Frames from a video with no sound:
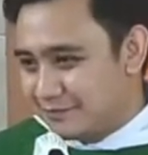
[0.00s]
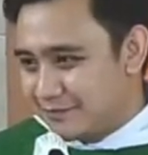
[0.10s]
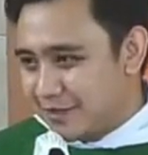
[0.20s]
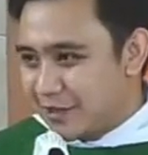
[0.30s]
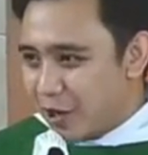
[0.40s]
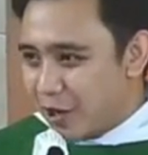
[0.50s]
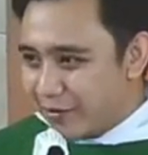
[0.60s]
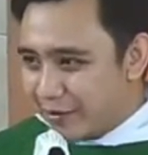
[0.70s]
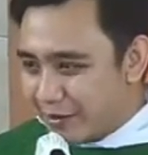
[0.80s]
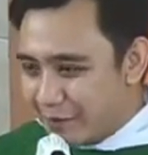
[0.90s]
Engkau
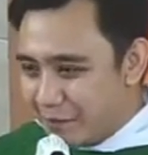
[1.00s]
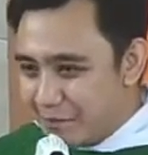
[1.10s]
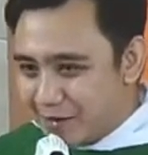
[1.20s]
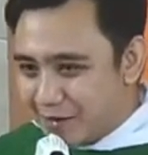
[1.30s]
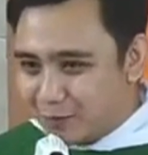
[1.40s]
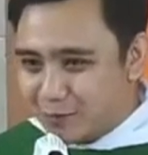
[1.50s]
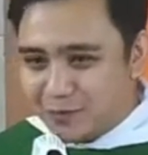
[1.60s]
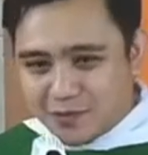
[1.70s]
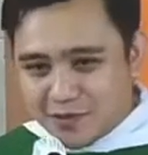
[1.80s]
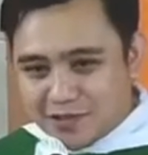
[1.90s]
adalah batu
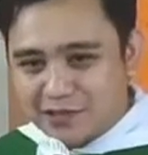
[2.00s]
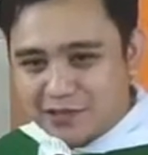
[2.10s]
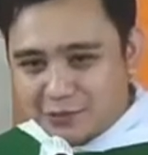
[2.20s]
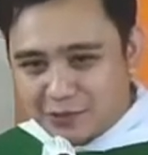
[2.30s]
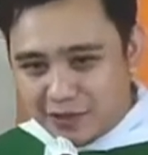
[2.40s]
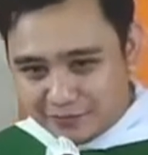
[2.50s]
sandungan